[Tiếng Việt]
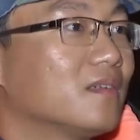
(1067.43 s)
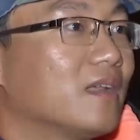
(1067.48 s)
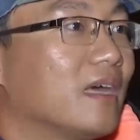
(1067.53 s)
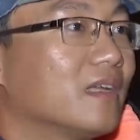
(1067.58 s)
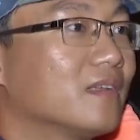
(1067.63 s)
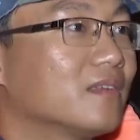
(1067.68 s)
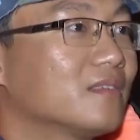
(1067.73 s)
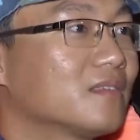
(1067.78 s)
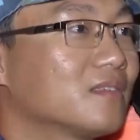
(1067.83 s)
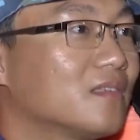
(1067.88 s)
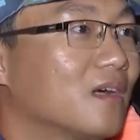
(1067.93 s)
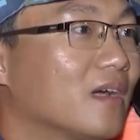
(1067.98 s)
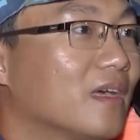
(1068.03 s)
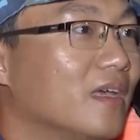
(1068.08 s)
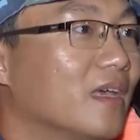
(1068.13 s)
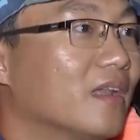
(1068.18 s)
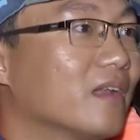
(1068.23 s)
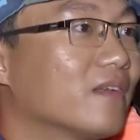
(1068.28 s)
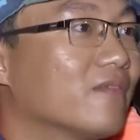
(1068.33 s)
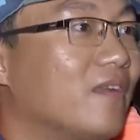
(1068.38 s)
để thực
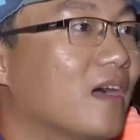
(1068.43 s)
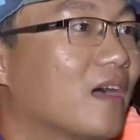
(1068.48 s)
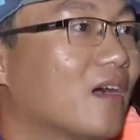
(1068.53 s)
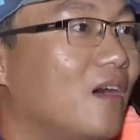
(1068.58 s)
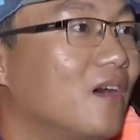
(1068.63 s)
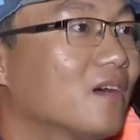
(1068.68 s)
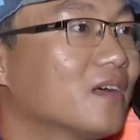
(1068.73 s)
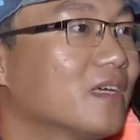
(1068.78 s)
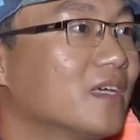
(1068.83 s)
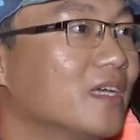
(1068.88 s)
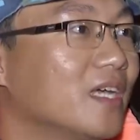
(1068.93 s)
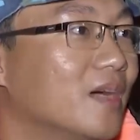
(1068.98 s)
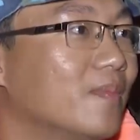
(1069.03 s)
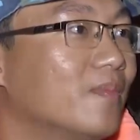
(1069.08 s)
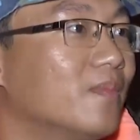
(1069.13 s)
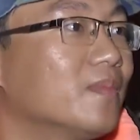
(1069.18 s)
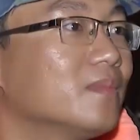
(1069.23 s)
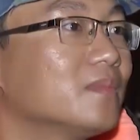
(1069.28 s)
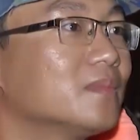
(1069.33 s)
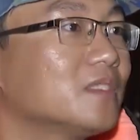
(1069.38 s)
hiện và có kinh
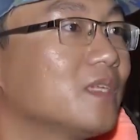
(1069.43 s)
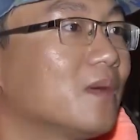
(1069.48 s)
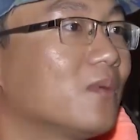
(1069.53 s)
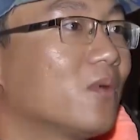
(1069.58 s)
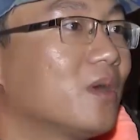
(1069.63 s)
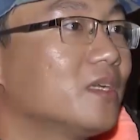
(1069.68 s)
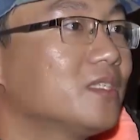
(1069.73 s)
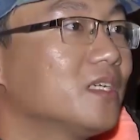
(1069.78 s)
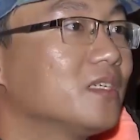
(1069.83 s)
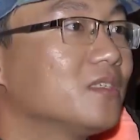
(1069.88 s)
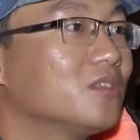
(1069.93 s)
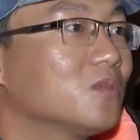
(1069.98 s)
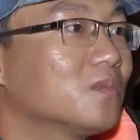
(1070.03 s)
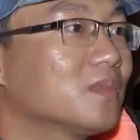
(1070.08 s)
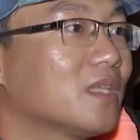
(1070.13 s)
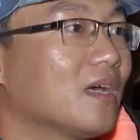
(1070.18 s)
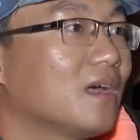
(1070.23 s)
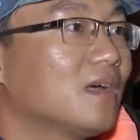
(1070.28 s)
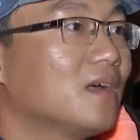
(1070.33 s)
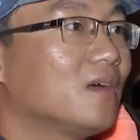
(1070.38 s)
nghiệm trong quá trình
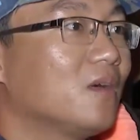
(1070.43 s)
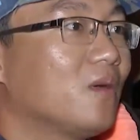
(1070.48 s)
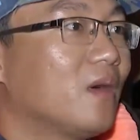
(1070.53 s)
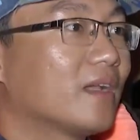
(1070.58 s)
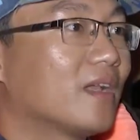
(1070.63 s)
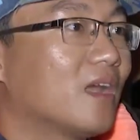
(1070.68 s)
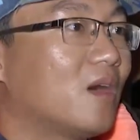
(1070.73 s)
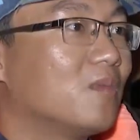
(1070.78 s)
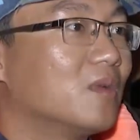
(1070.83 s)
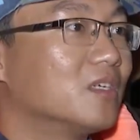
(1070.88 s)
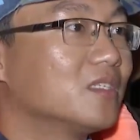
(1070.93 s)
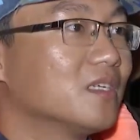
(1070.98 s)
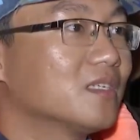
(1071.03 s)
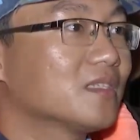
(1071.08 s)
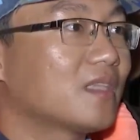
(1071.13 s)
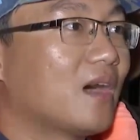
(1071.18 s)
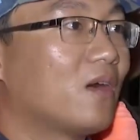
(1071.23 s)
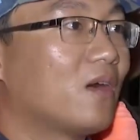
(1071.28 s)
chúng ta hoạt động ở trên